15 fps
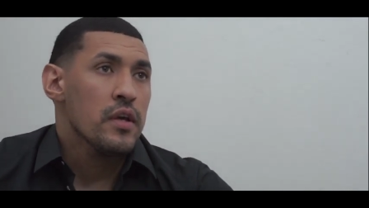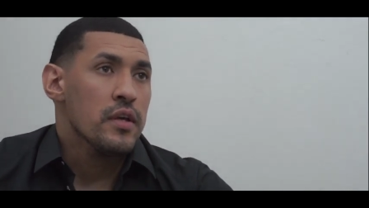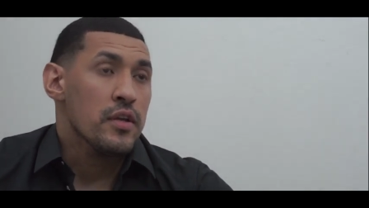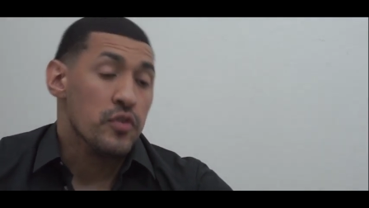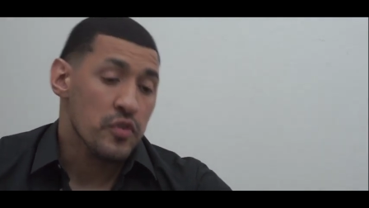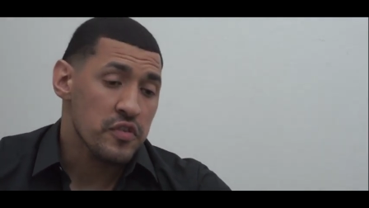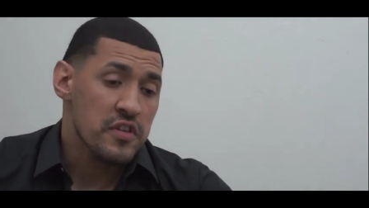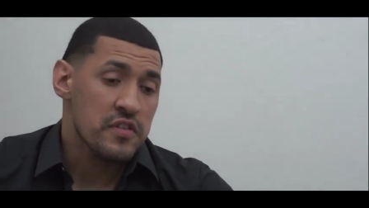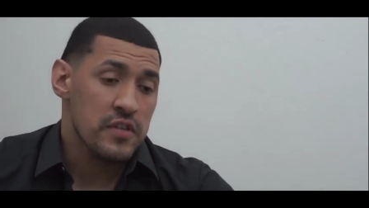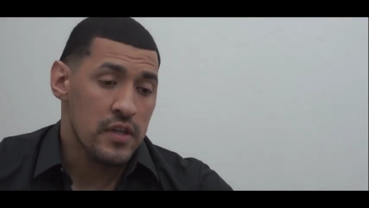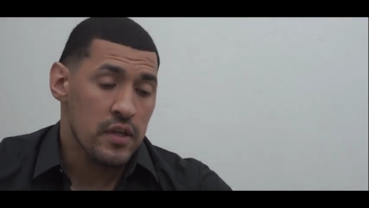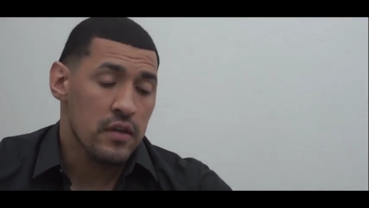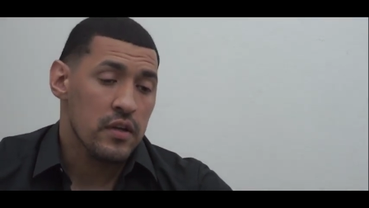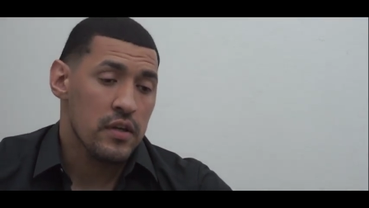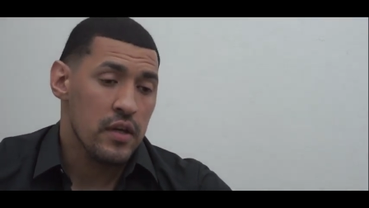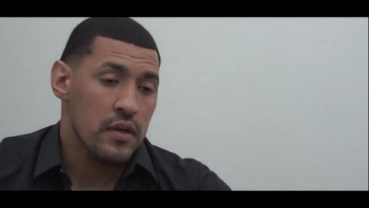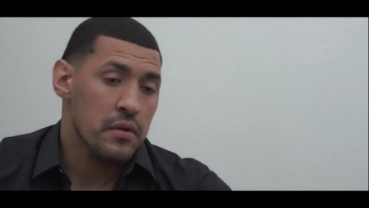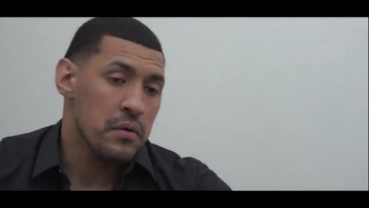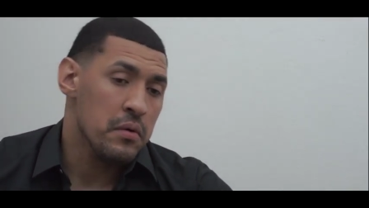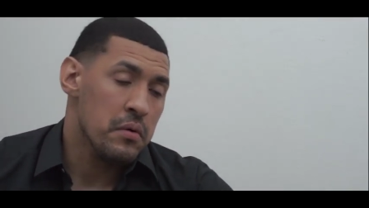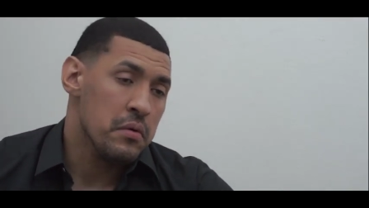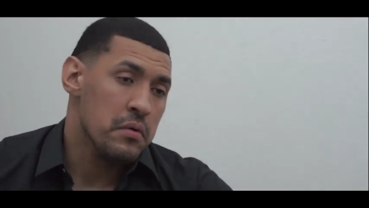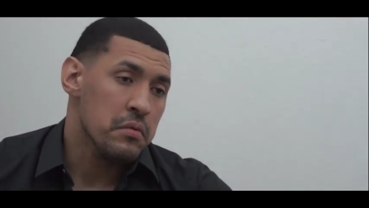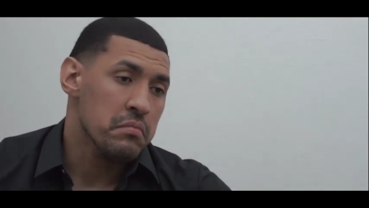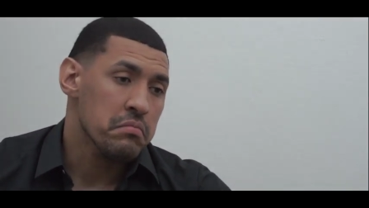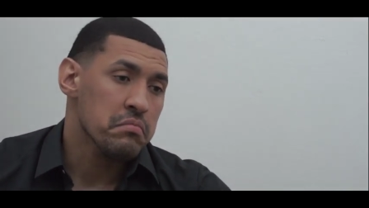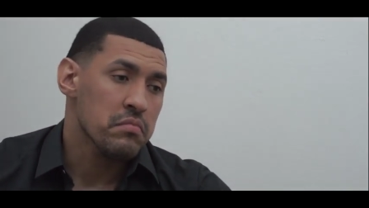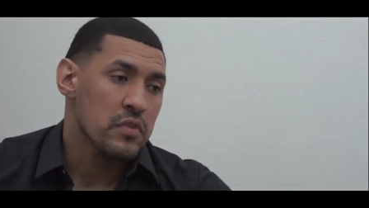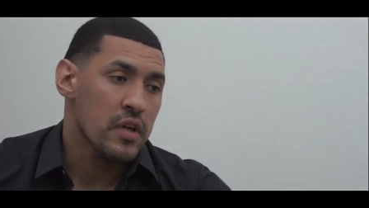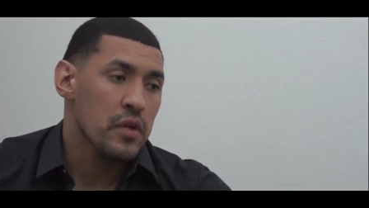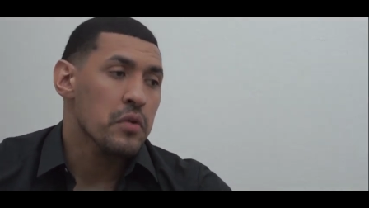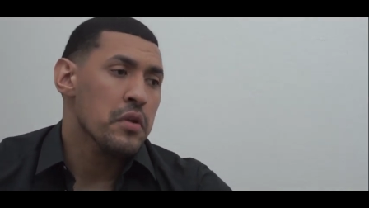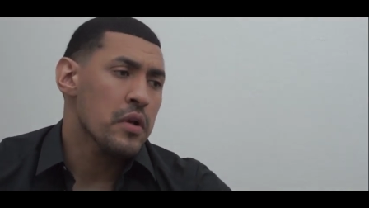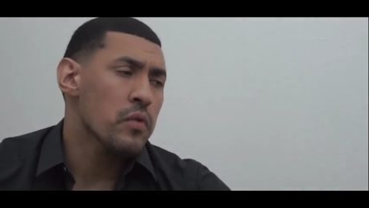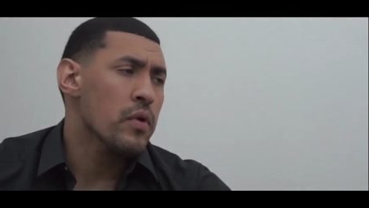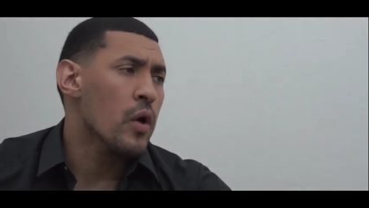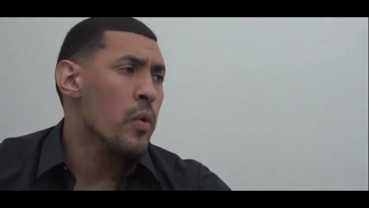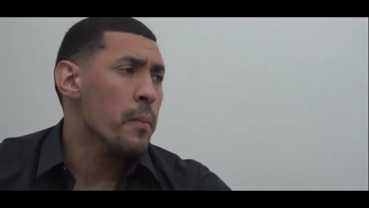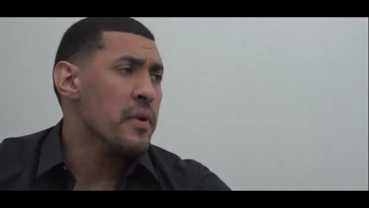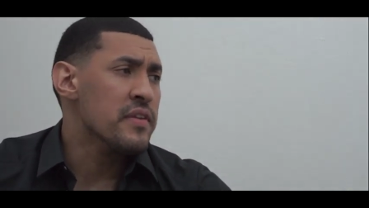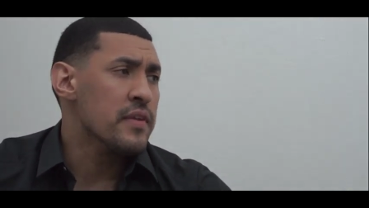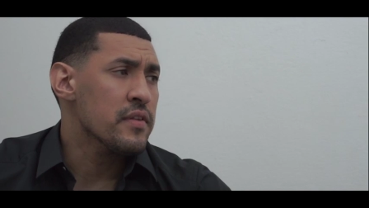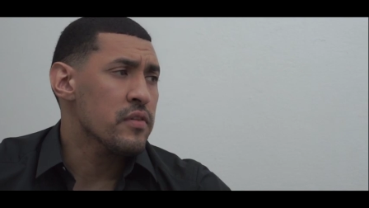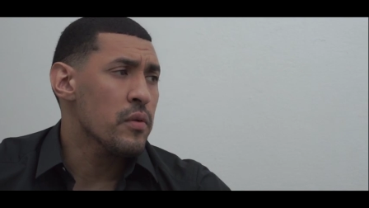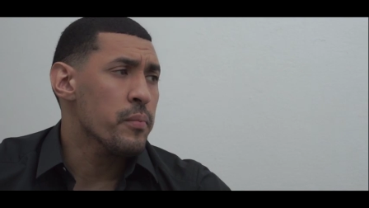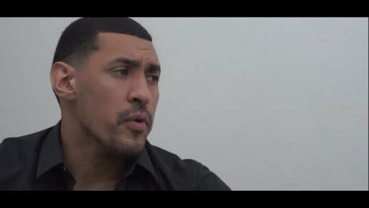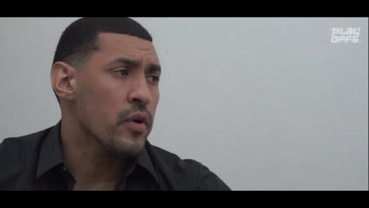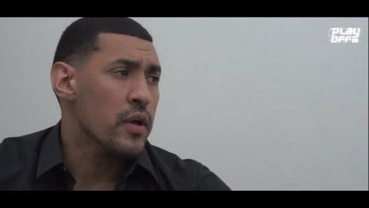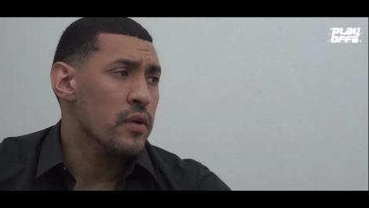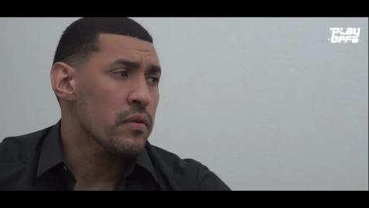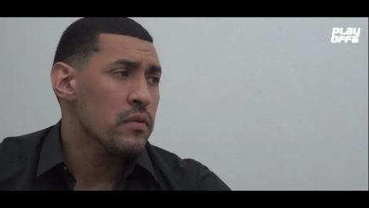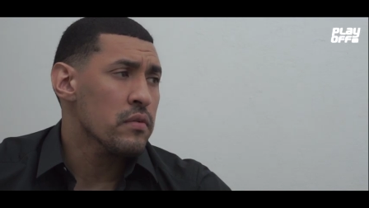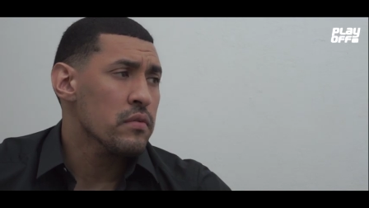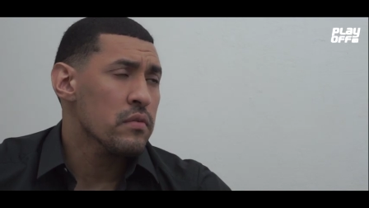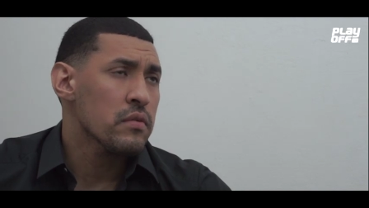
Y entonces sí, quiero, quiero tener una conversación, ¿por qué no?,